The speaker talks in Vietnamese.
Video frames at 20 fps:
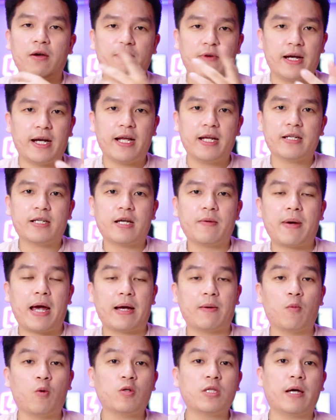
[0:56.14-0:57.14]
vậy nên các
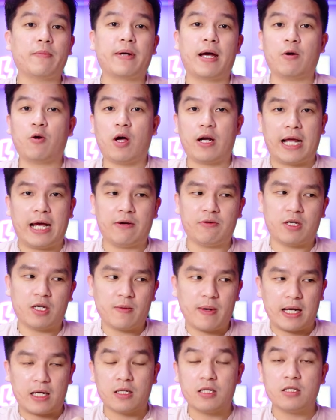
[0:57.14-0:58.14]
bạn muốn tham khảo đoạn nào thì
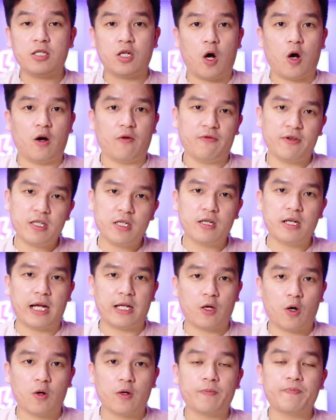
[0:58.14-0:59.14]
các bạn cứ chọn phía dưới
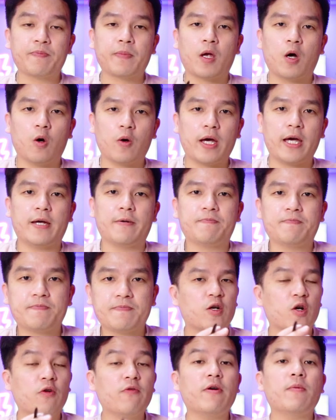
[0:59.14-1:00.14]
này thôi ok
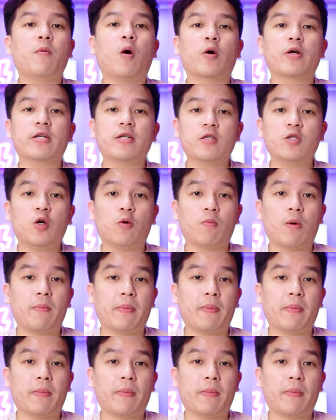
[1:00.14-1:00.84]
đối với mỗi cái ứng dụng